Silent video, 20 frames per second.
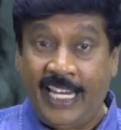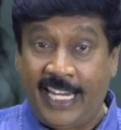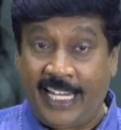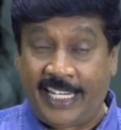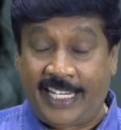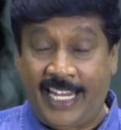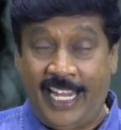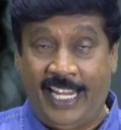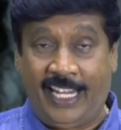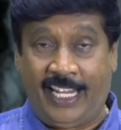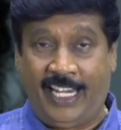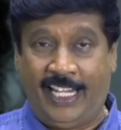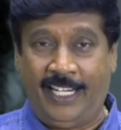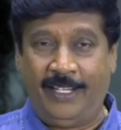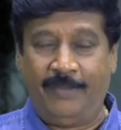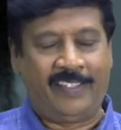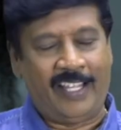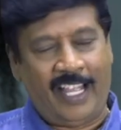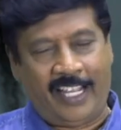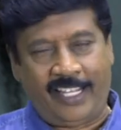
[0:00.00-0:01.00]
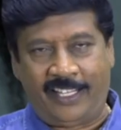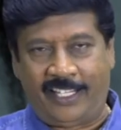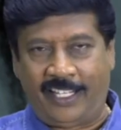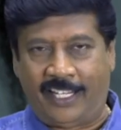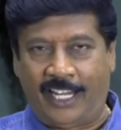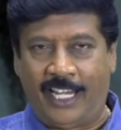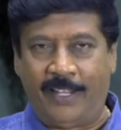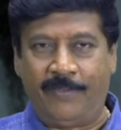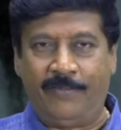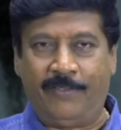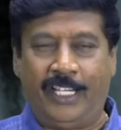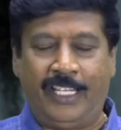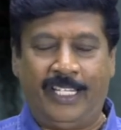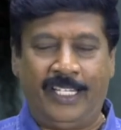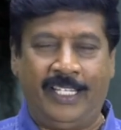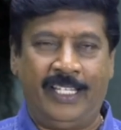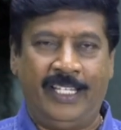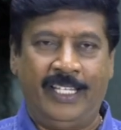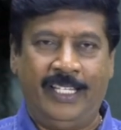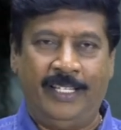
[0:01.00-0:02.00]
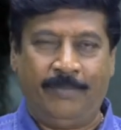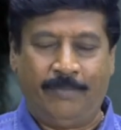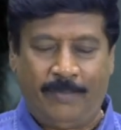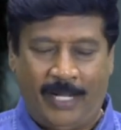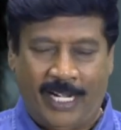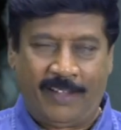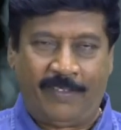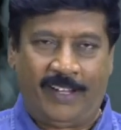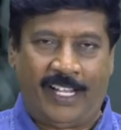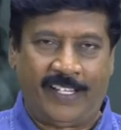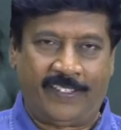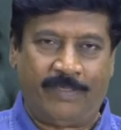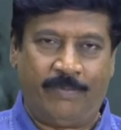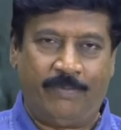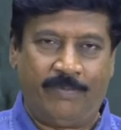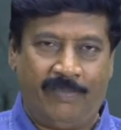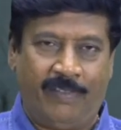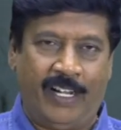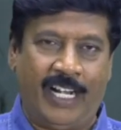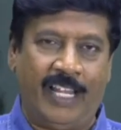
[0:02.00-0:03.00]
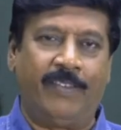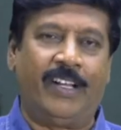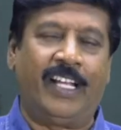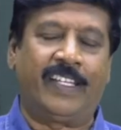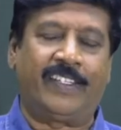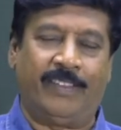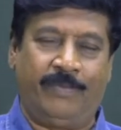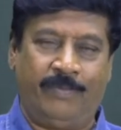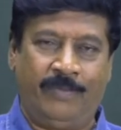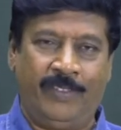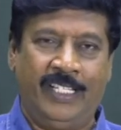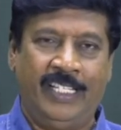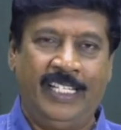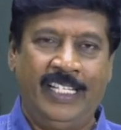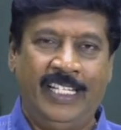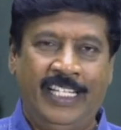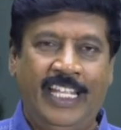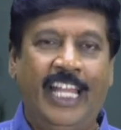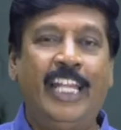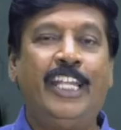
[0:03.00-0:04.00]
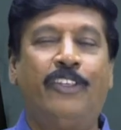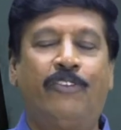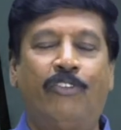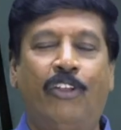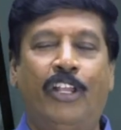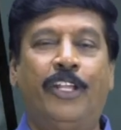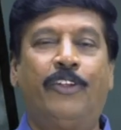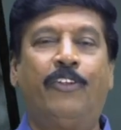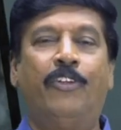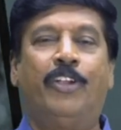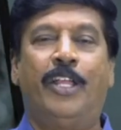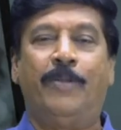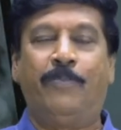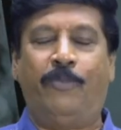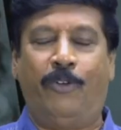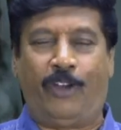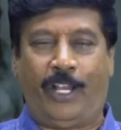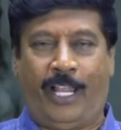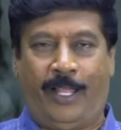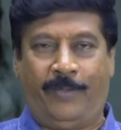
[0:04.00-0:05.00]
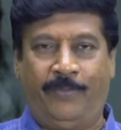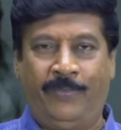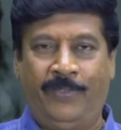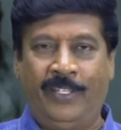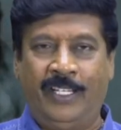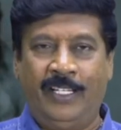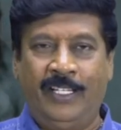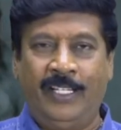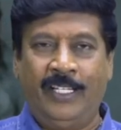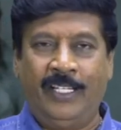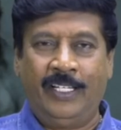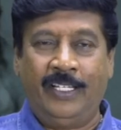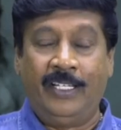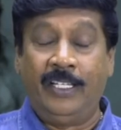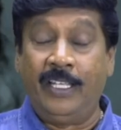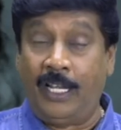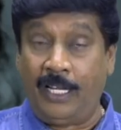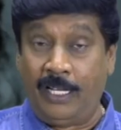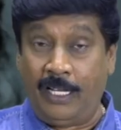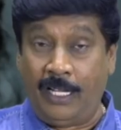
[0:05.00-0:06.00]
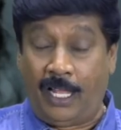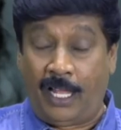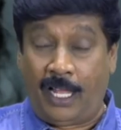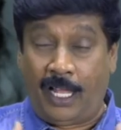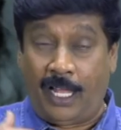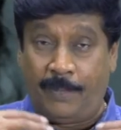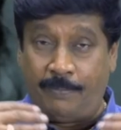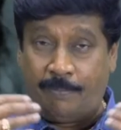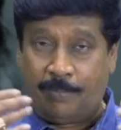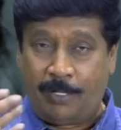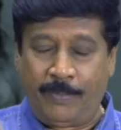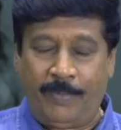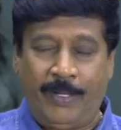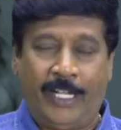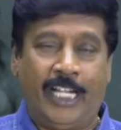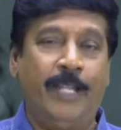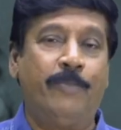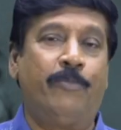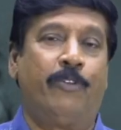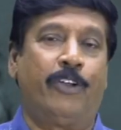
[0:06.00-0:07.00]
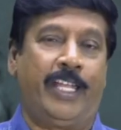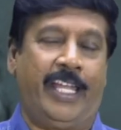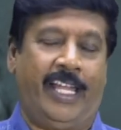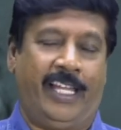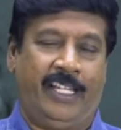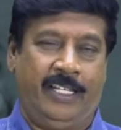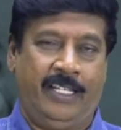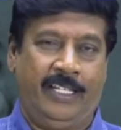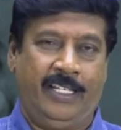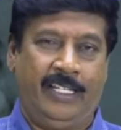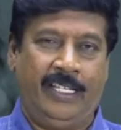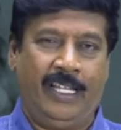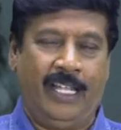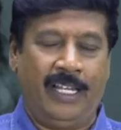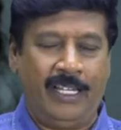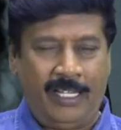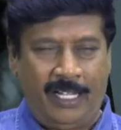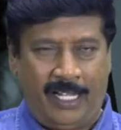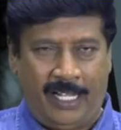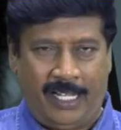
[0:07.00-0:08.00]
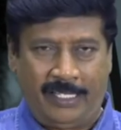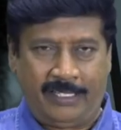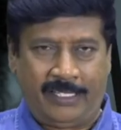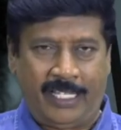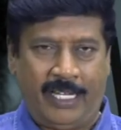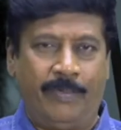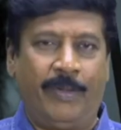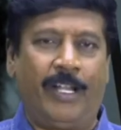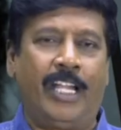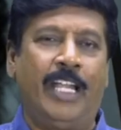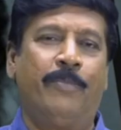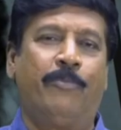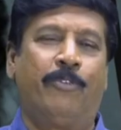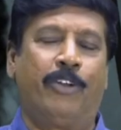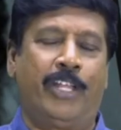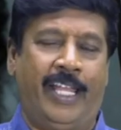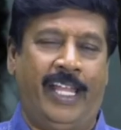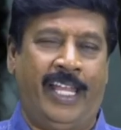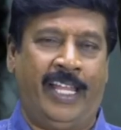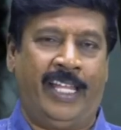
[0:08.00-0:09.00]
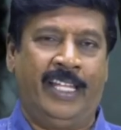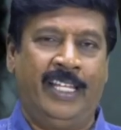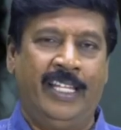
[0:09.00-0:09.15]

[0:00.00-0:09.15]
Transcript: இலக்கியங்கள் சாகித்ய அகாடமி விருது மணவாசம் மணவாசம் என்று சொல்லிக்கொண்டே போகலாம் எல்லா பெருமைகளுமுடைய எல்லா திறமைகளுமுடைய